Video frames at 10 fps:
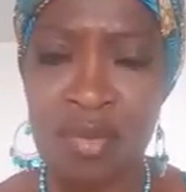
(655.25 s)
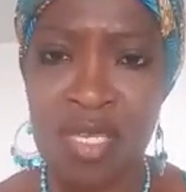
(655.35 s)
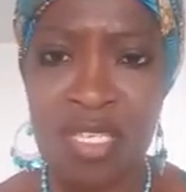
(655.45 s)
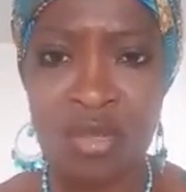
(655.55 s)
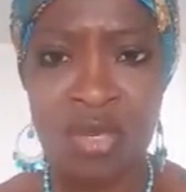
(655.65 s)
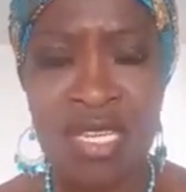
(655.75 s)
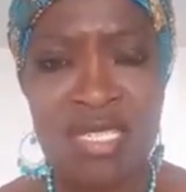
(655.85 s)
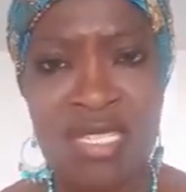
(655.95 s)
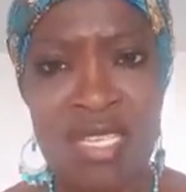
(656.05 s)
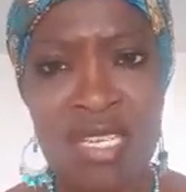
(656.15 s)
Et ils ont
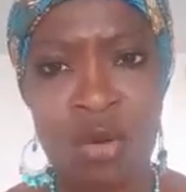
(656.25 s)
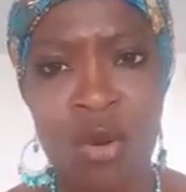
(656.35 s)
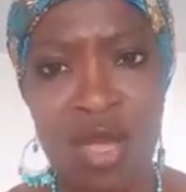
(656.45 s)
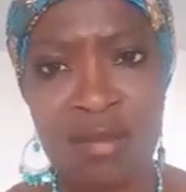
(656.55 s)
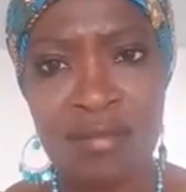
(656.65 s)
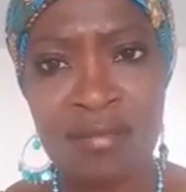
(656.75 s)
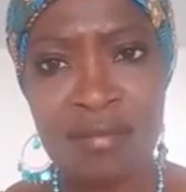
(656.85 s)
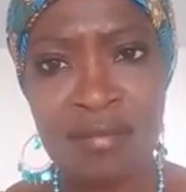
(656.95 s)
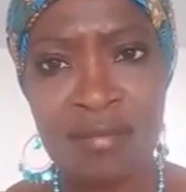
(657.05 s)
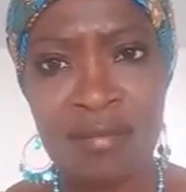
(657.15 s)
laissé les rois
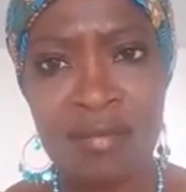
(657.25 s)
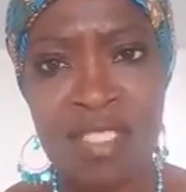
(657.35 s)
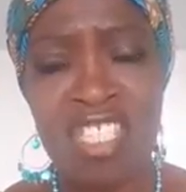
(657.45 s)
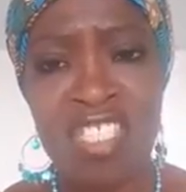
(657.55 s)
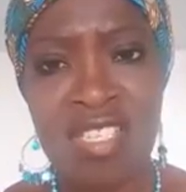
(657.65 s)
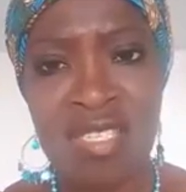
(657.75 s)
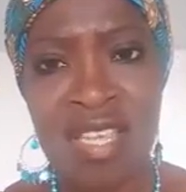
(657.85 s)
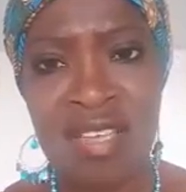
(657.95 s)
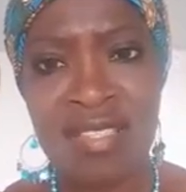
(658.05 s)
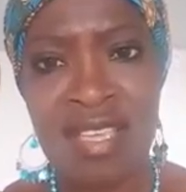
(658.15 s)
qui gisaient
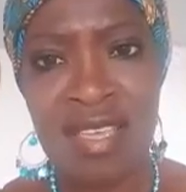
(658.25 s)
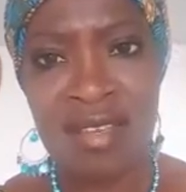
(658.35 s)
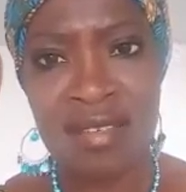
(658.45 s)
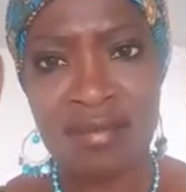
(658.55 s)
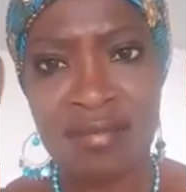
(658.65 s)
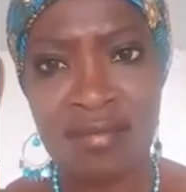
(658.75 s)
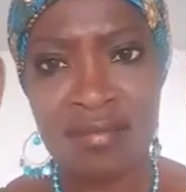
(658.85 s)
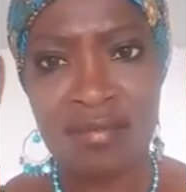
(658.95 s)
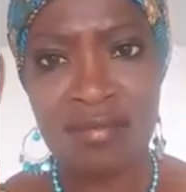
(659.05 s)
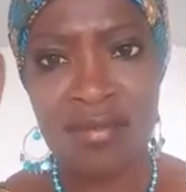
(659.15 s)
à terre.
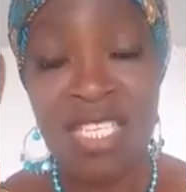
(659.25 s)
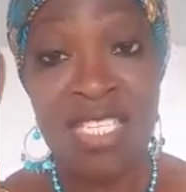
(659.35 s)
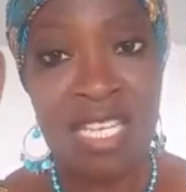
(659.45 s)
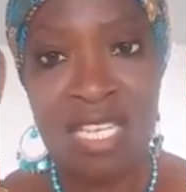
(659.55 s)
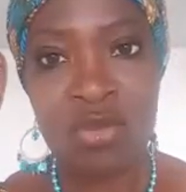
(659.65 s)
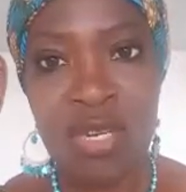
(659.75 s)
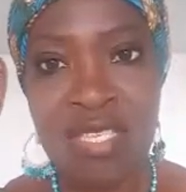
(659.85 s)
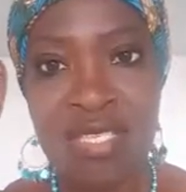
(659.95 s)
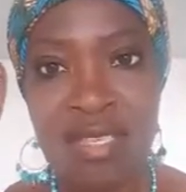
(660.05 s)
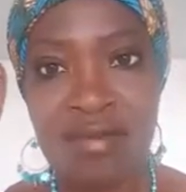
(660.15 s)
Ils les ont
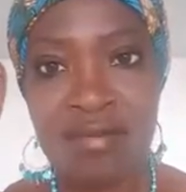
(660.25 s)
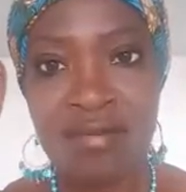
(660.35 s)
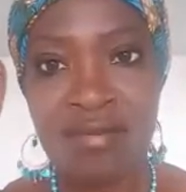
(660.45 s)
laissés.